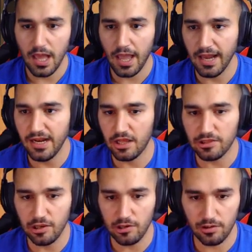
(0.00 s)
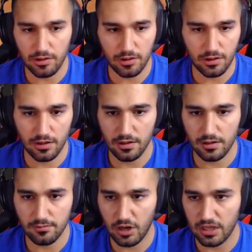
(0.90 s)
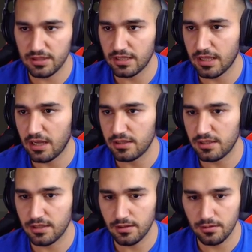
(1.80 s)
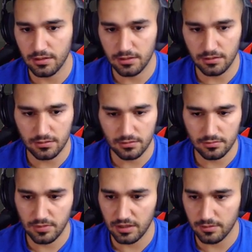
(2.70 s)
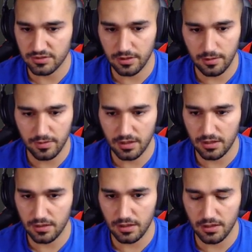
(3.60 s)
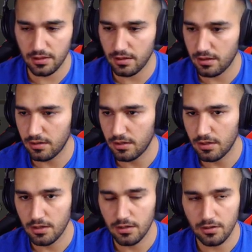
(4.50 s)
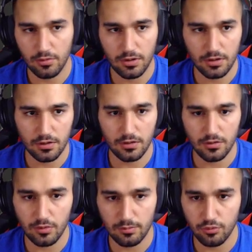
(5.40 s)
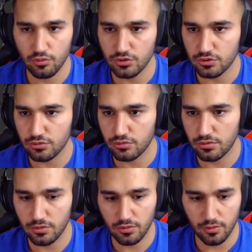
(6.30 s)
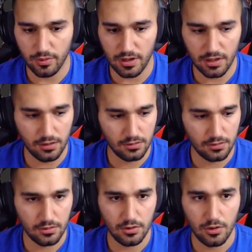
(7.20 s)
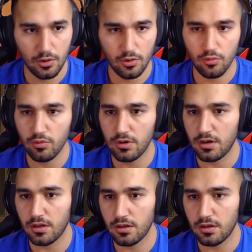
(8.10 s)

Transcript: خلينا نحط له معدات عادية يعني ما يهم شاب هي هذا والبوش تروا وال